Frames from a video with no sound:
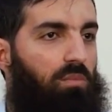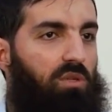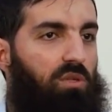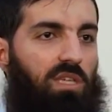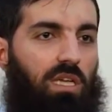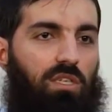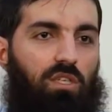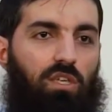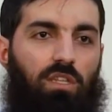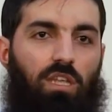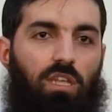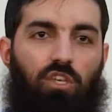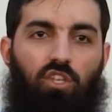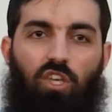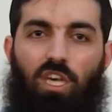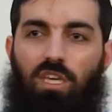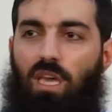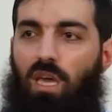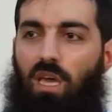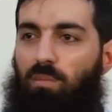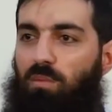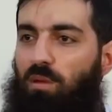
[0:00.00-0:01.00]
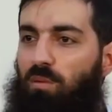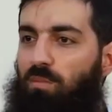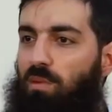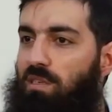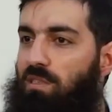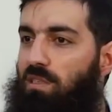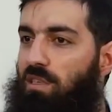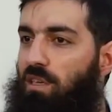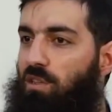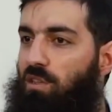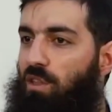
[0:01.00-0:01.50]
Biz eskiden şeker
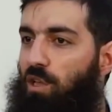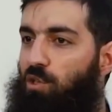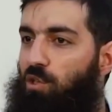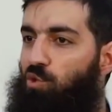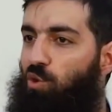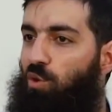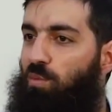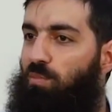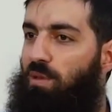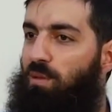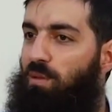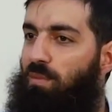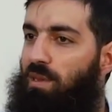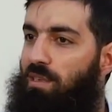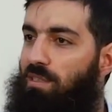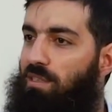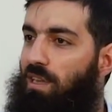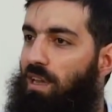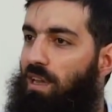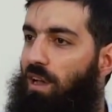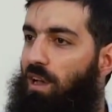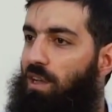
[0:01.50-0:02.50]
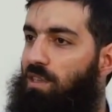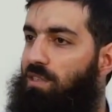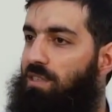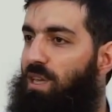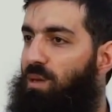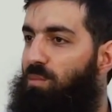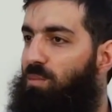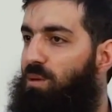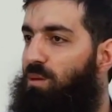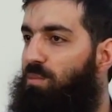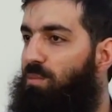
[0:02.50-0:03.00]
bilmezdik, tansiyon bilmezdik,
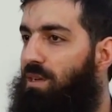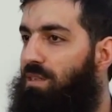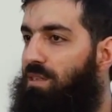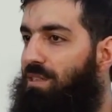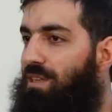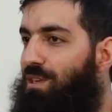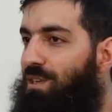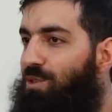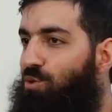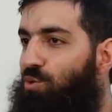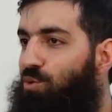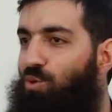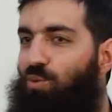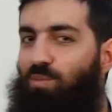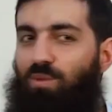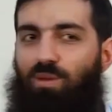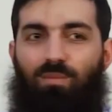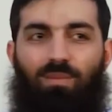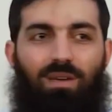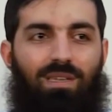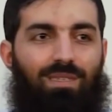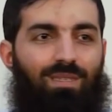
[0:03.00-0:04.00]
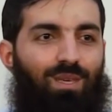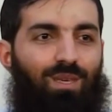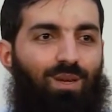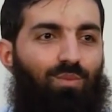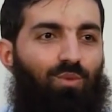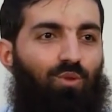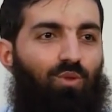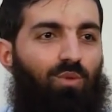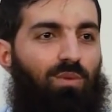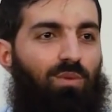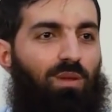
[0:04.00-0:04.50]
kanser bilmezdik, şunu
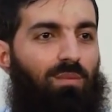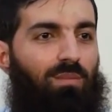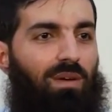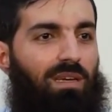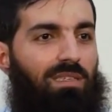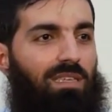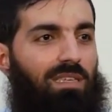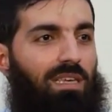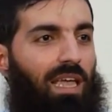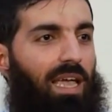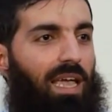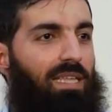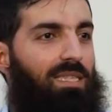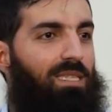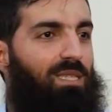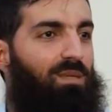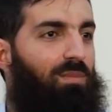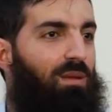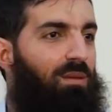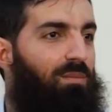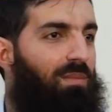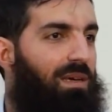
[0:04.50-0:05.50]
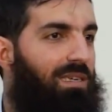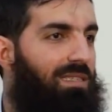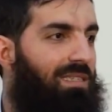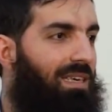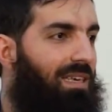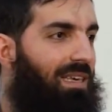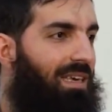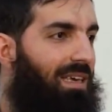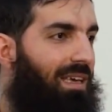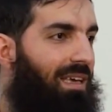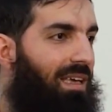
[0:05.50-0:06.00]
bilmezdik, bunu bilmezdik, AIDS
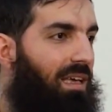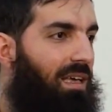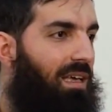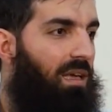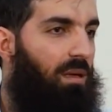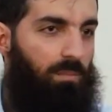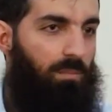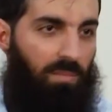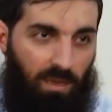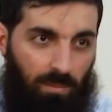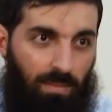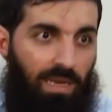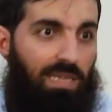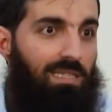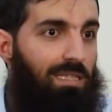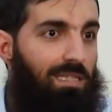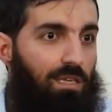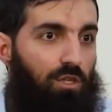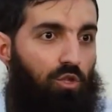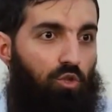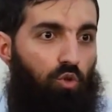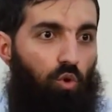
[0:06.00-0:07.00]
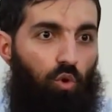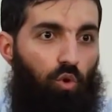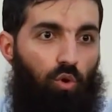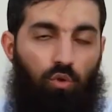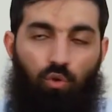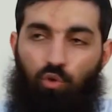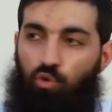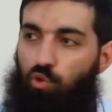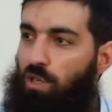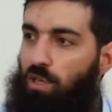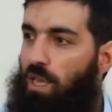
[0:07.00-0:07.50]
bilmezdik. Bilmezdiniz
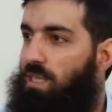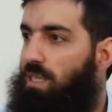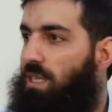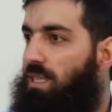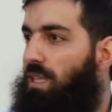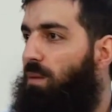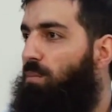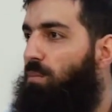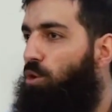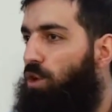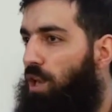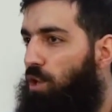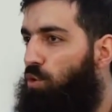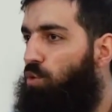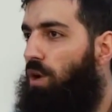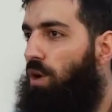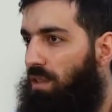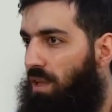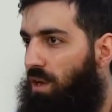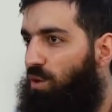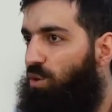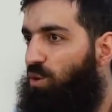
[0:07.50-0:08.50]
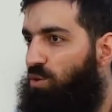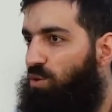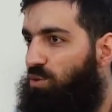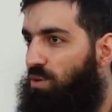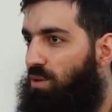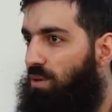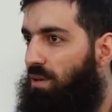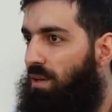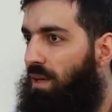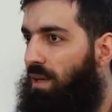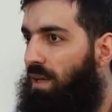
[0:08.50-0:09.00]
doğrudur çünkü eskiden böyle günahlar
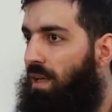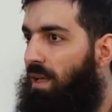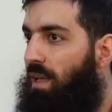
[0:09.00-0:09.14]
yoktu.